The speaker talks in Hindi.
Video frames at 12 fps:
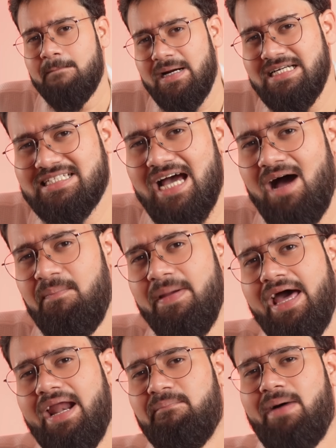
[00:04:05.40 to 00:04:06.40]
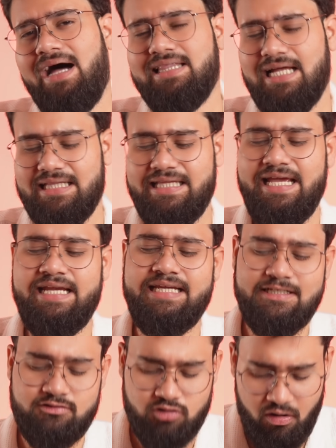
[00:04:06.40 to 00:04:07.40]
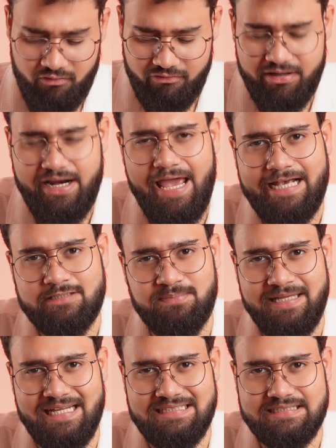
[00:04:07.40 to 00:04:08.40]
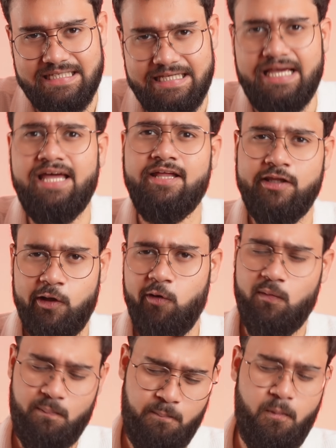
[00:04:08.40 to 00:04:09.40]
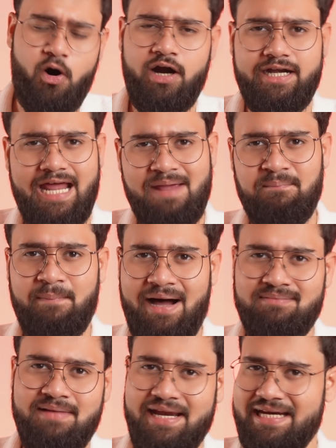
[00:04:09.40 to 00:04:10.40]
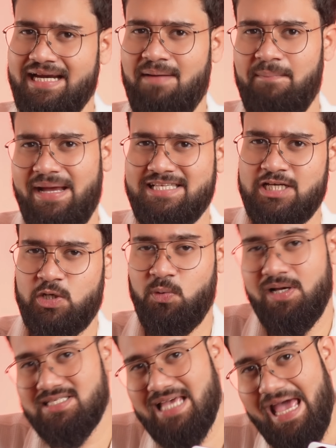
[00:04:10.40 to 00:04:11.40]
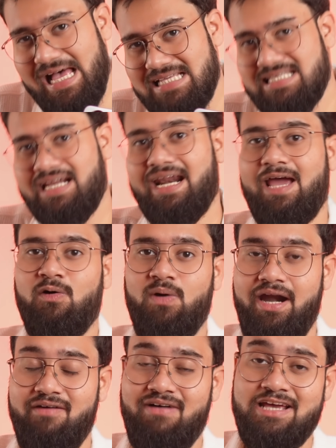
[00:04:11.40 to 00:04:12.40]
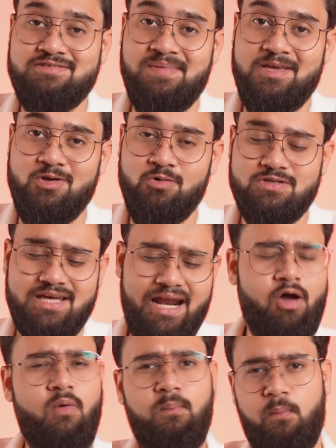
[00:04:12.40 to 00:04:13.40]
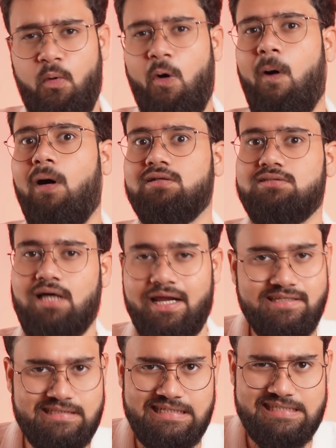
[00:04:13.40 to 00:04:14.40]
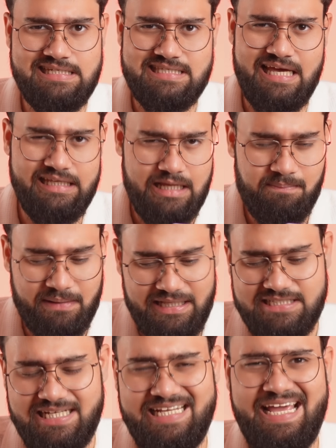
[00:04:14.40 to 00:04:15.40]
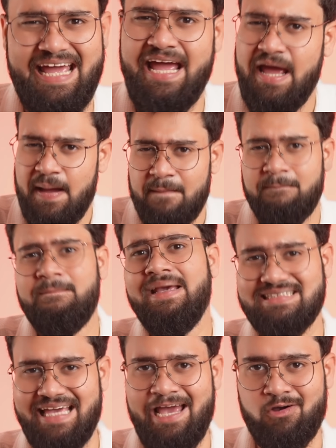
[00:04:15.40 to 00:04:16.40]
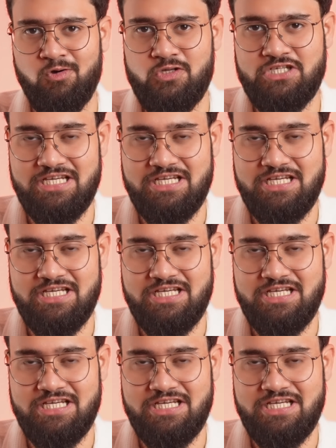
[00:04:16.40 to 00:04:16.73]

बट जहां पे यार बात आती है इनके सॉफ्टवेयर एक्सपीरियंस की देखो बहुत टाइम बाद मैंने इनका मैजिक यूएस एज अ रेगुलर डिवाइस में यूज कराया और बहुत सारी चीजें इसके अंदर पता चली है मिक्स है कुछ